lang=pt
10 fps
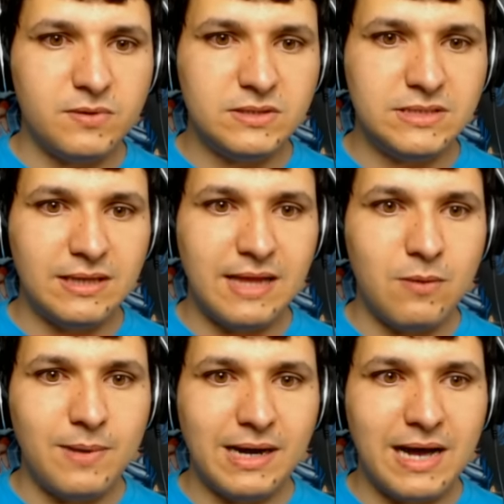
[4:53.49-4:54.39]
Já dá
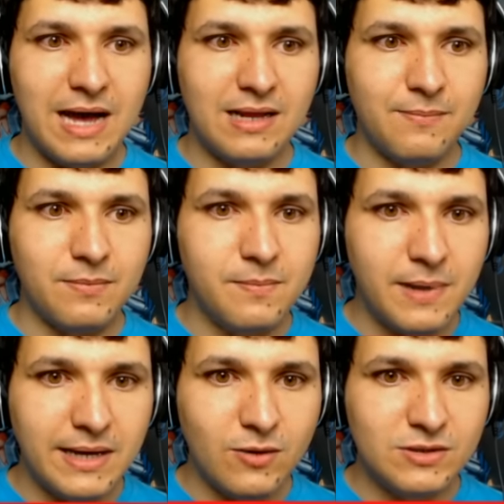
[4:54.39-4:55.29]
uma cara
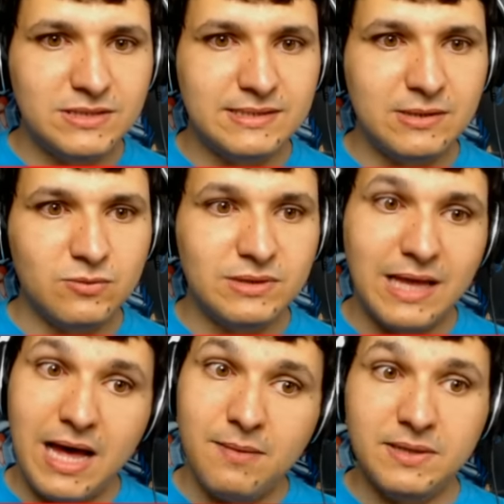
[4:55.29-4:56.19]
maior de ser um
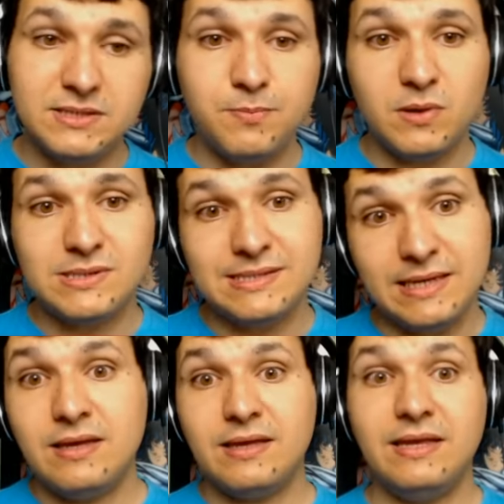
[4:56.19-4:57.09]
tablet, pode
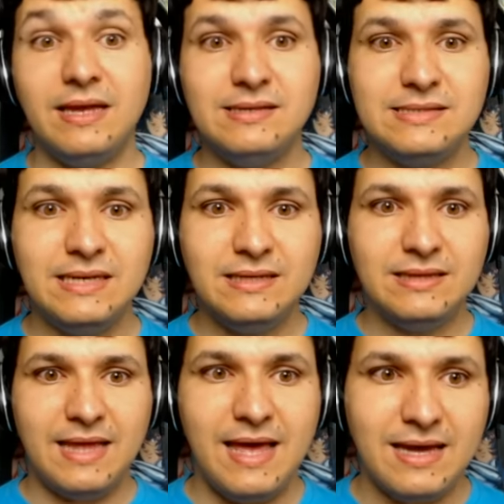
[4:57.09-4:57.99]
ser que ele se
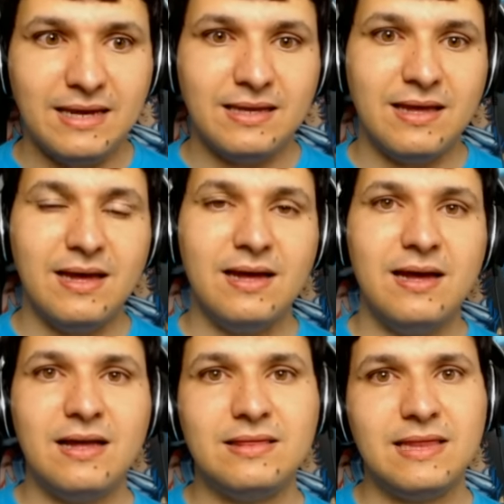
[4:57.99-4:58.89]
integre
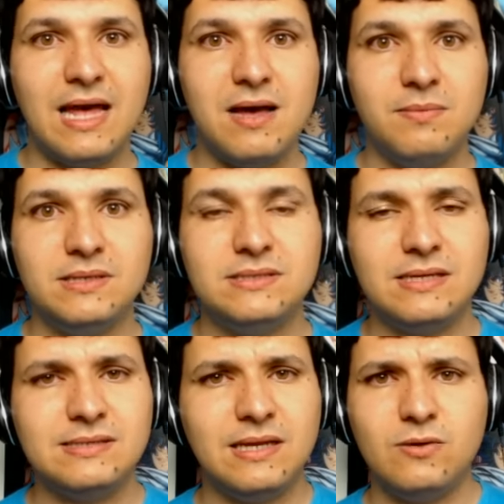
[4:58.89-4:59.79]
a tablets,
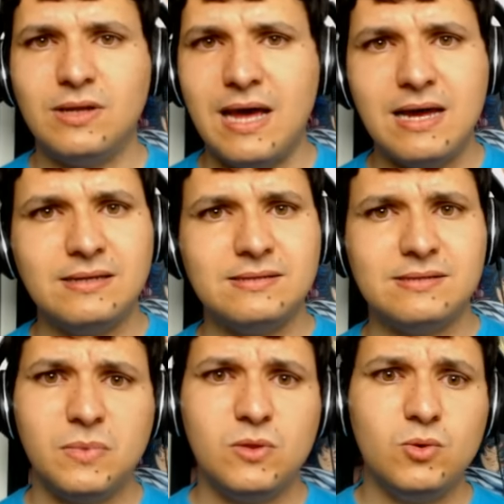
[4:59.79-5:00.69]
a
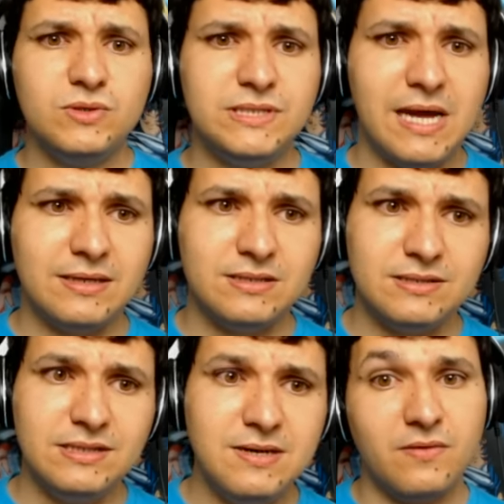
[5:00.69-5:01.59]
celulares do dia a
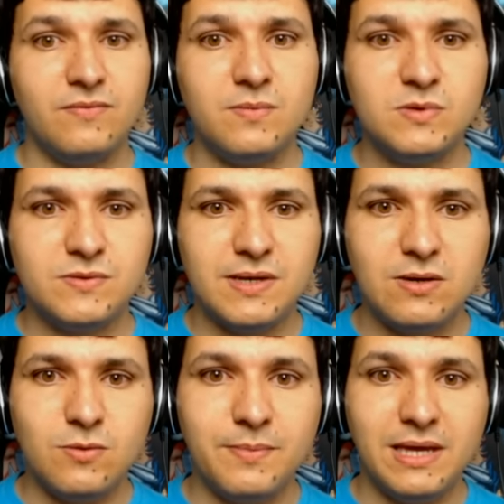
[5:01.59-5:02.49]
dia. Vamos ver
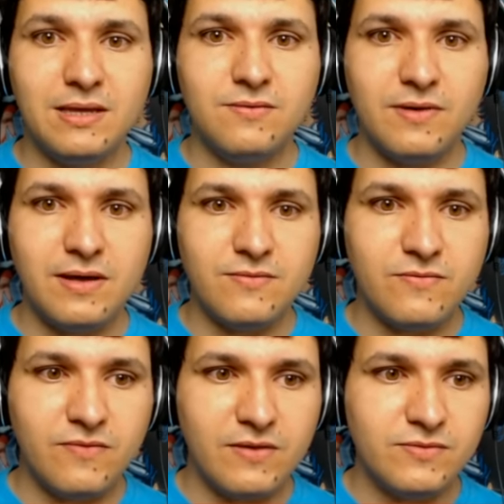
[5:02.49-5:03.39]
como é que vai,
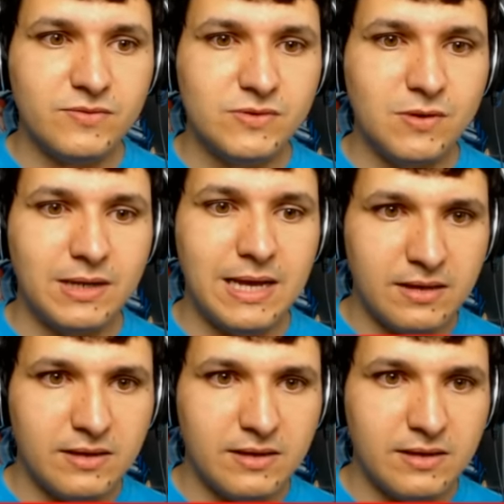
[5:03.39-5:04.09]
vai funcionar.